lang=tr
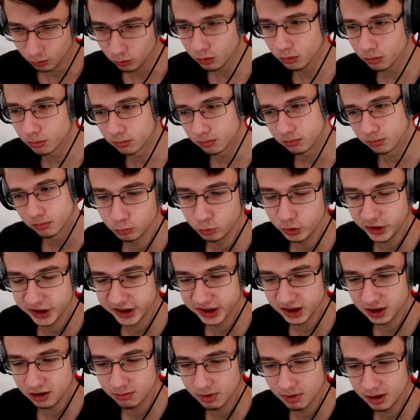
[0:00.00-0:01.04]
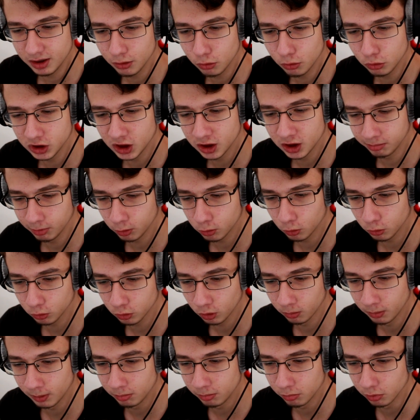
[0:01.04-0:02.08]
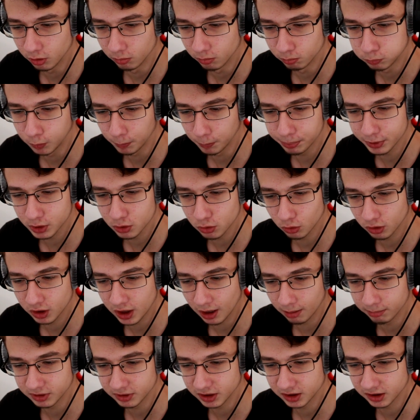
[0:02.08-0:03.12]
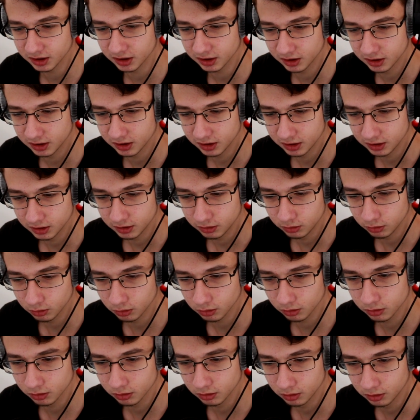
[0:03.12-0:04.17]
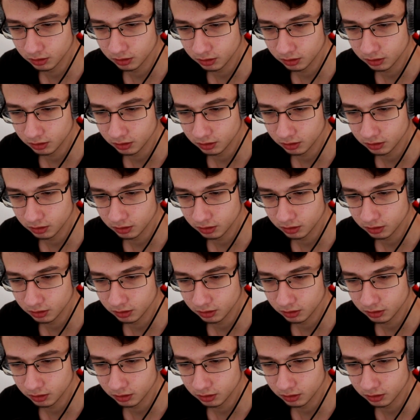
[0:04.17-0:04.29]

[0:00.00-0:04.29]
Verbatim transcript: Oğlum bu ikisinin ben ne o demek olduğunu bilmiyorum. Popişko gamzesi. Yok.